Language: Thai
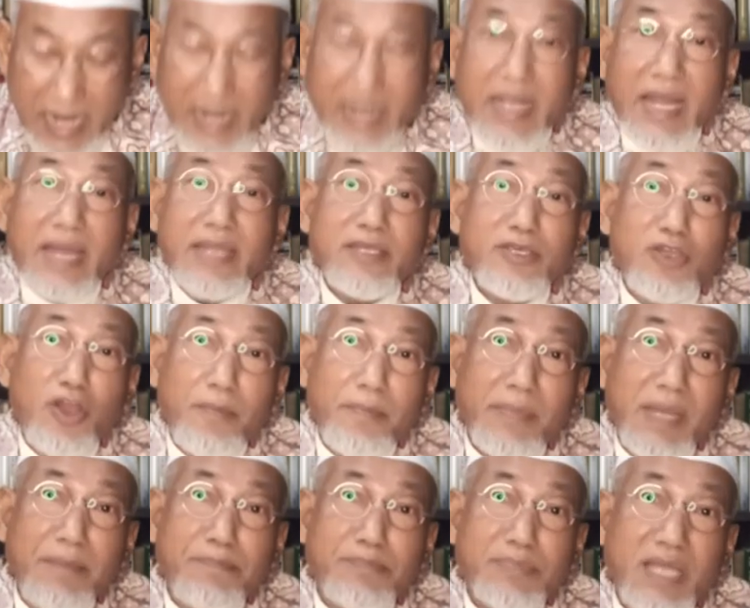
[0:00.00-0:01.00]
สร้างการยอม
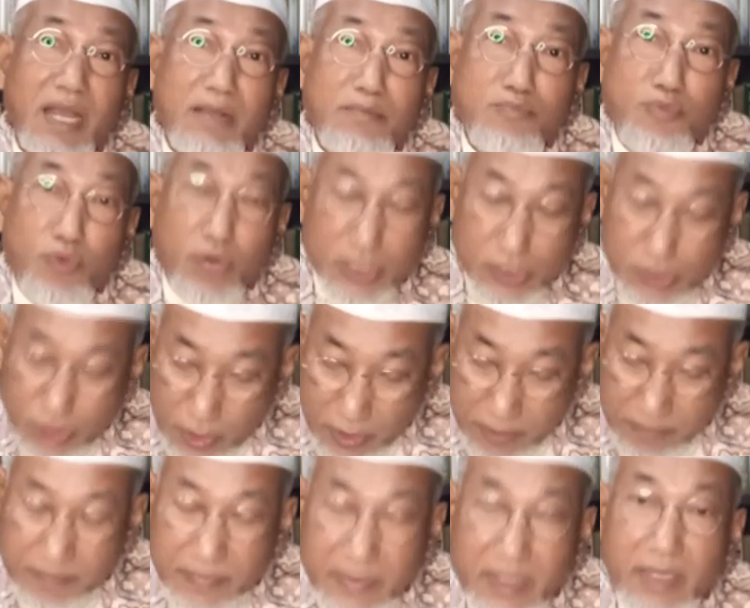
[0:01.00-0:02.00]
รับจากมวลช
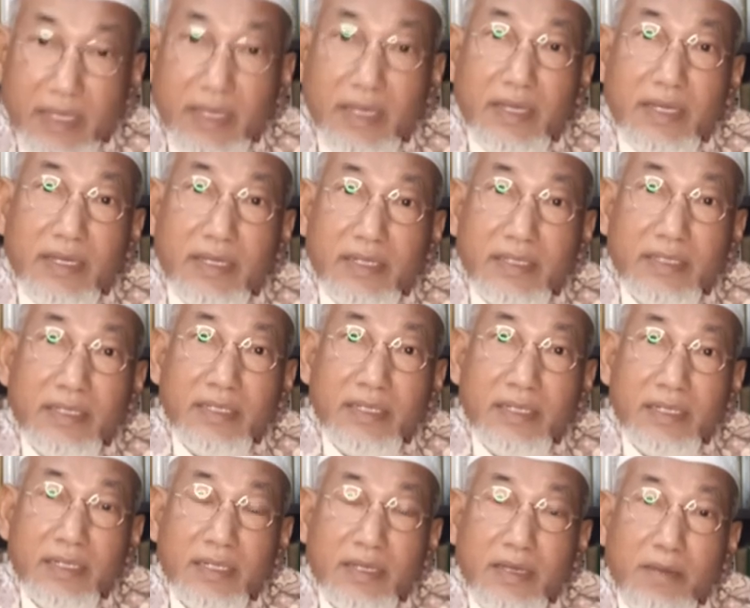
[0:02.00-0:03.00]
นหรือ
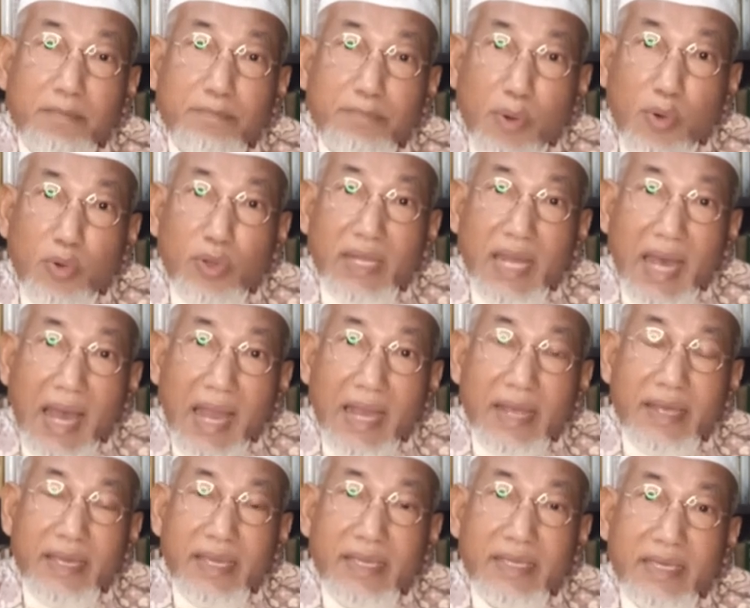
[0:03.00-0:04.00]
ปูทาง
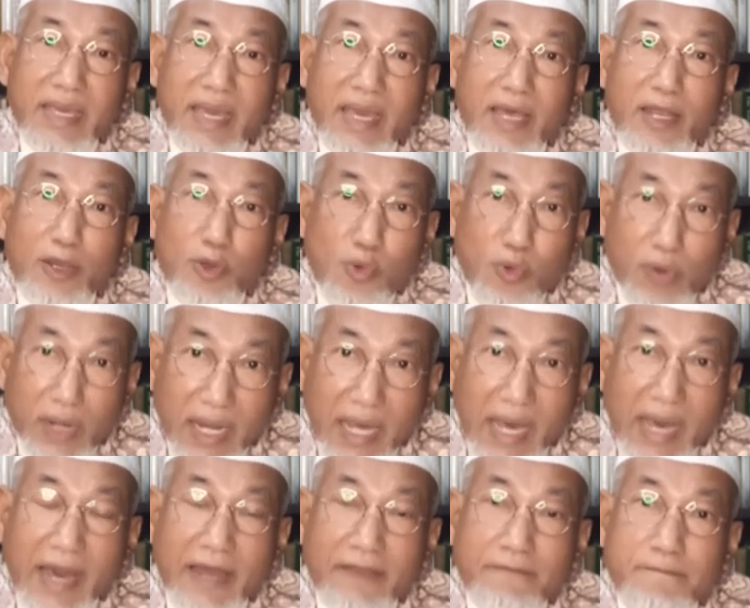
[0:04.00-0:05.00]
ให้แก่ลูกห
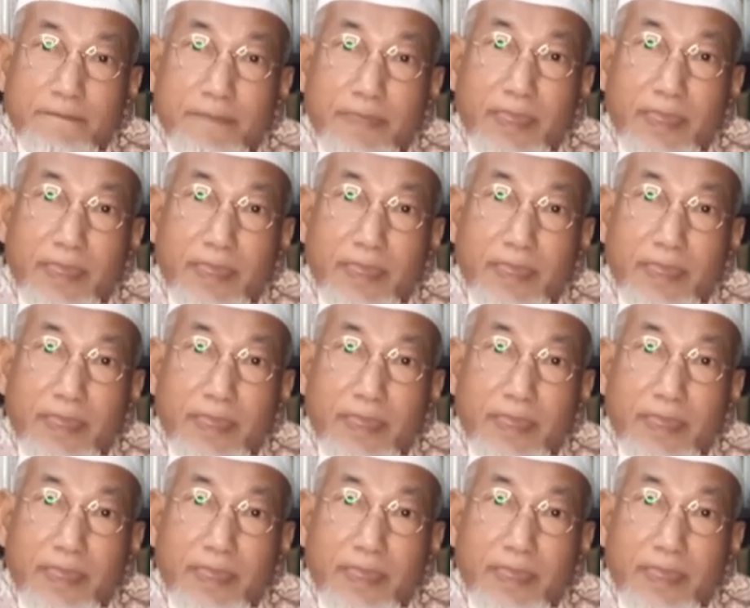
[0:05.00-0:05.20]
ลาน